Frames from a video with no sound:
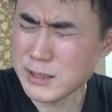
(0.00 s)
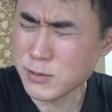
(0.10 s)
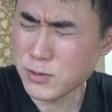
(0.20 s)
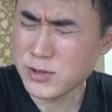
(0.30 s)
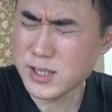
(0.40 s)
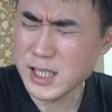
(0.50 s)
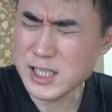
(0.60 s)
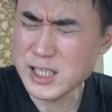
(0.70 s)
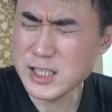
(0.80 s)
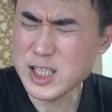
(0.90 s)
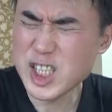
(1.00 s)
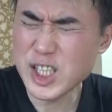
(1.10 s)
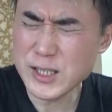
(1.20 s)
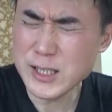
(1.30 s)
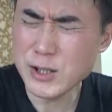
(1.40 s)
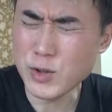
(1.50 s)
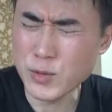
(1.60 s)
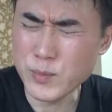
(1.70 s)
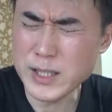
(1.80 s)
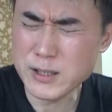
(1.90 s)
残った任期だけ
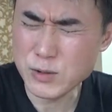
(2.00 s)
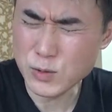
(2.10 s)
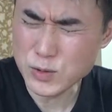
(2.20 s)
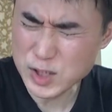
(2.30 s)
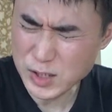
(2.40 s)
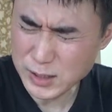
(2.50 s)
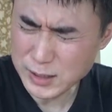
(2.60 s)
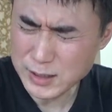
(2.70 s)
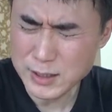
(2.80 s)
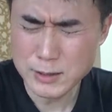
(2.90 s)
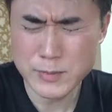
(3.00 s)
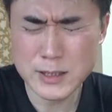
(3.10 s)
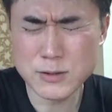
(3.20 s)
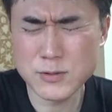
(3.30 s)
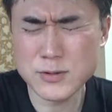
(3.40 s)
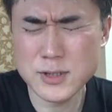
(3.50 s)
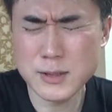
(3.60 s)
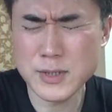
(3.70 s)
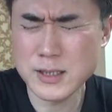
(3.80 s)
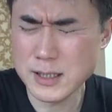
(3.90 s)
を全うして、まあ、その
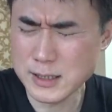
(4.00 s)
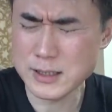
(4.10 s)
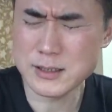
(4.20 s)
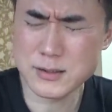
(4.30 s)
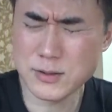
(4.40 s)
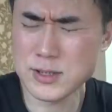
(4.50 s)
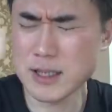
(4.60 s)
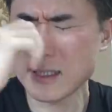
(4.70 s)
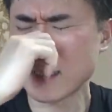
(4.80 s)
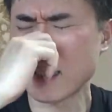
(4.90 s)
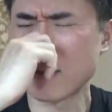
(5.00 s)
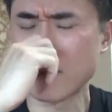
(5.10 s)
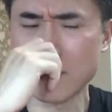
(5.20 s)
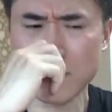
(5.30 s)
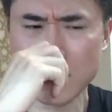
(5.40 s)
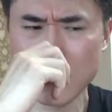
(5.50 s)
次また総裁選を